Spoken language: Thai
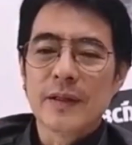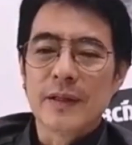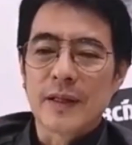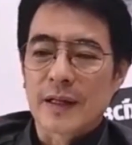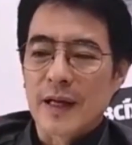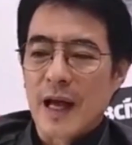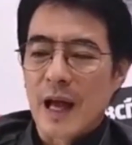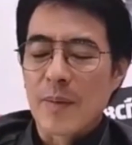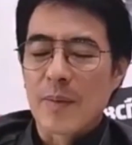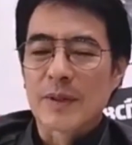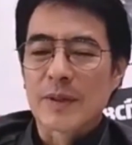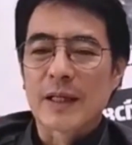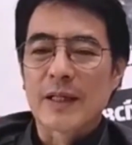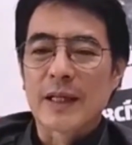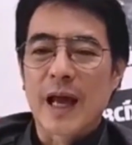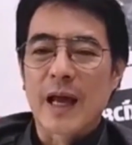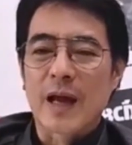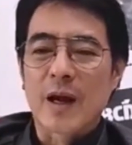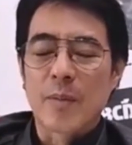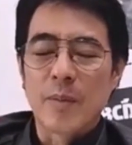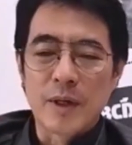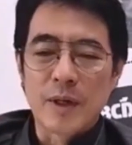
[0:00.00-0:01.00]
ยังไงประเทศไท
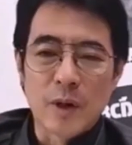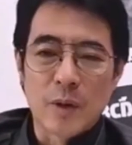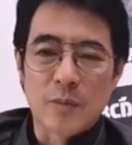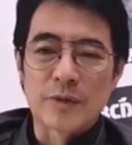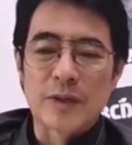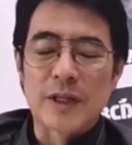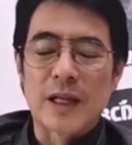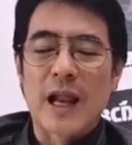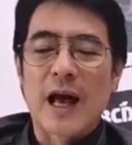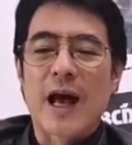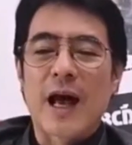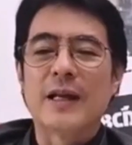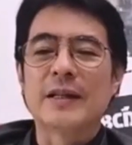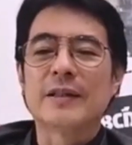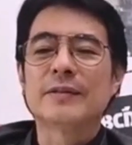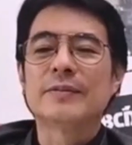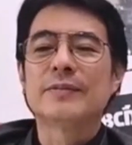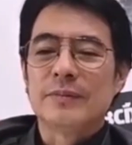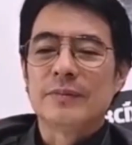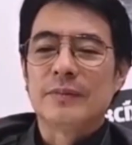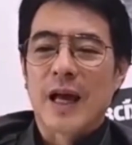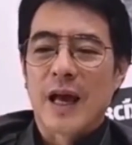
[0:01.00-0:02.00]
ยก็ไม่ล่มสลาย
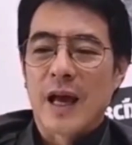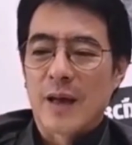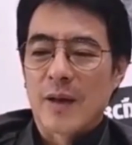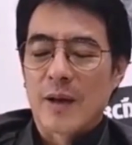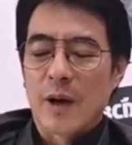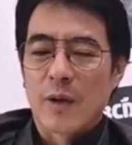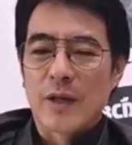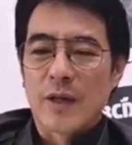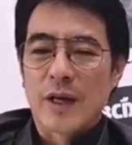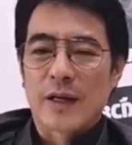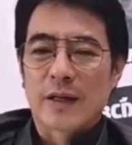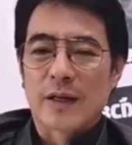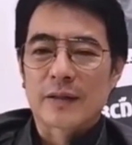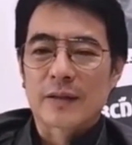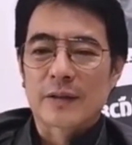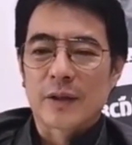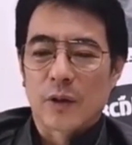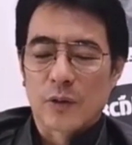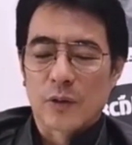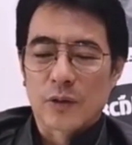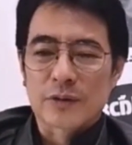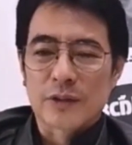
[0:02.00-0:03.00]
แต่เรายัง
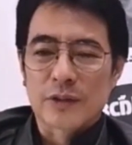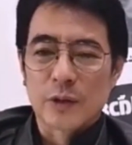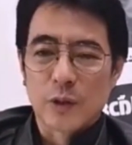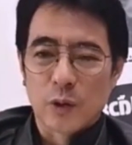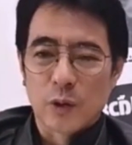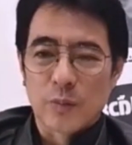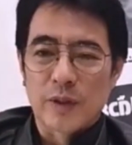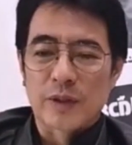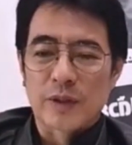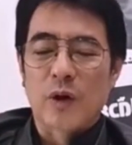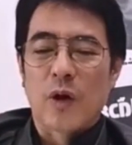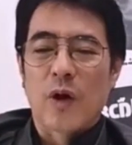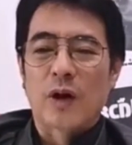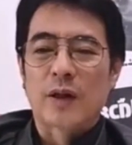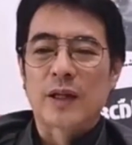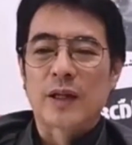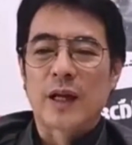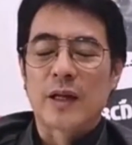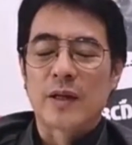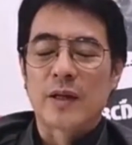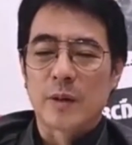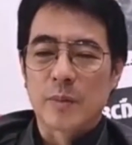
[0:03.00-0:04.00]
ต้องสะดุดไปต่อ
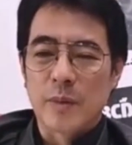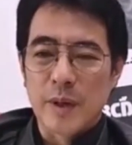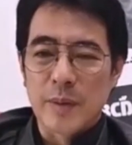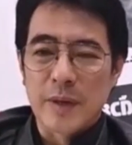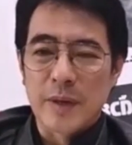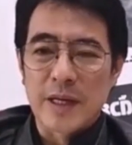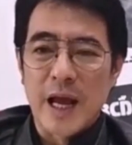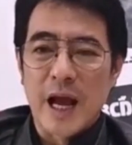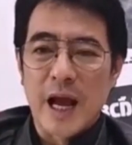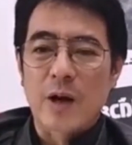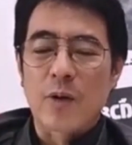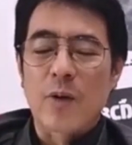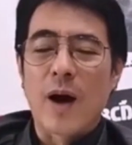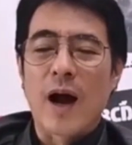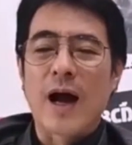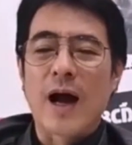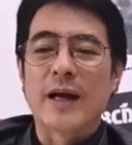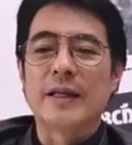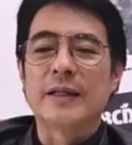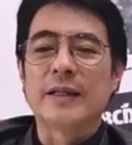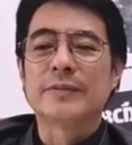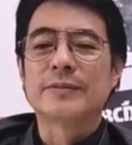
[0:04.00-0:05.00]
ถ้าเรายังมีพญาควา
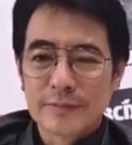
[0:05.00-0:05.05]
ย